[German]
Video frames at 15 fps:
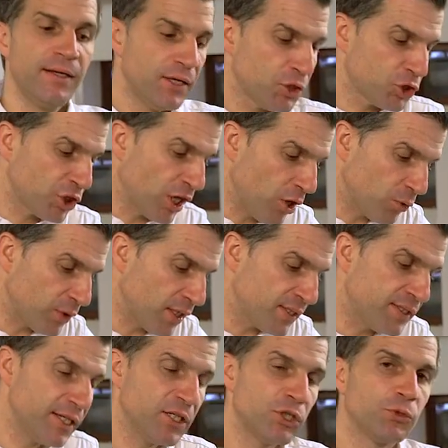schauen, dass
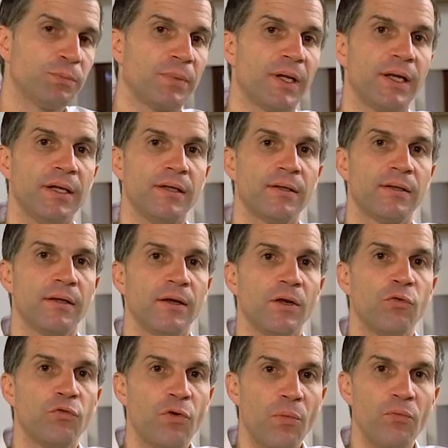Sie entsprechend
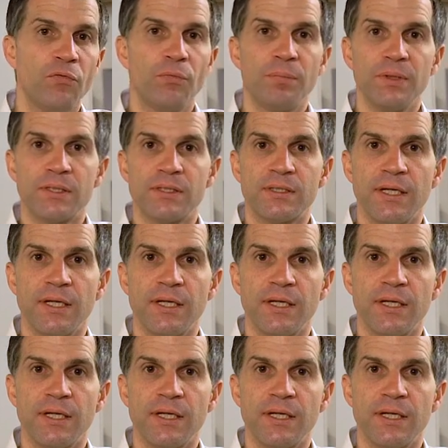5 bis